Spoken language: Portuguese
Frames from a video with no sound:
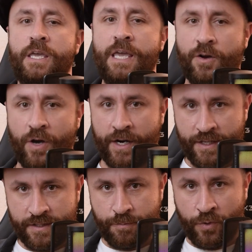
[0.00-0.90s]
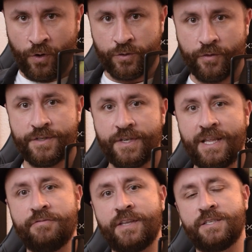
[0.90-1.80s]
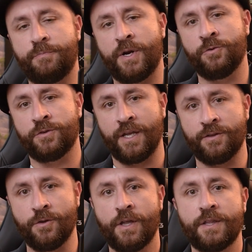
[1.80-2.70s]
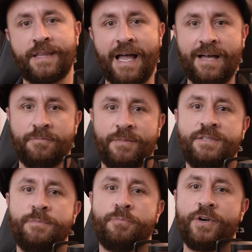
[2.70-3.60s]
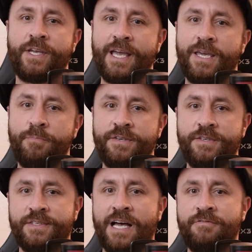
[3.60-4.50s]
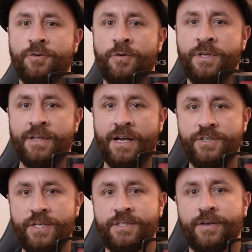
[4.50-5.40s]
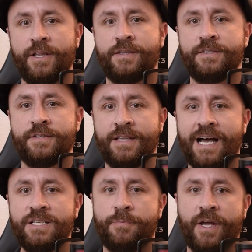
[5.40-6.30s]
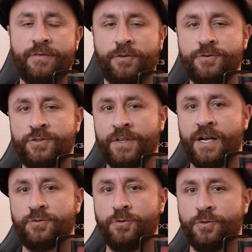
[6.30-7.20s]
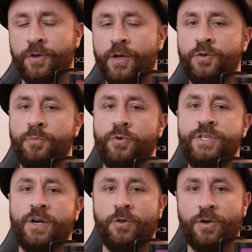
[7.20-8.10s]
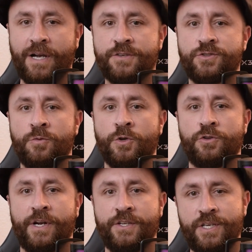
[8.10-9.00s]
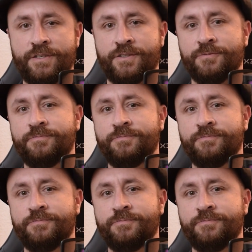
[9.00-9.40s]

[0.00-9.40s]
E agora, nesse ponto, você deve estar se perguntando: tá, mas e por que, que precisavam combinar diesel e eletricidade para revolucionar tudo? Não podia colocar só um motor a diesel?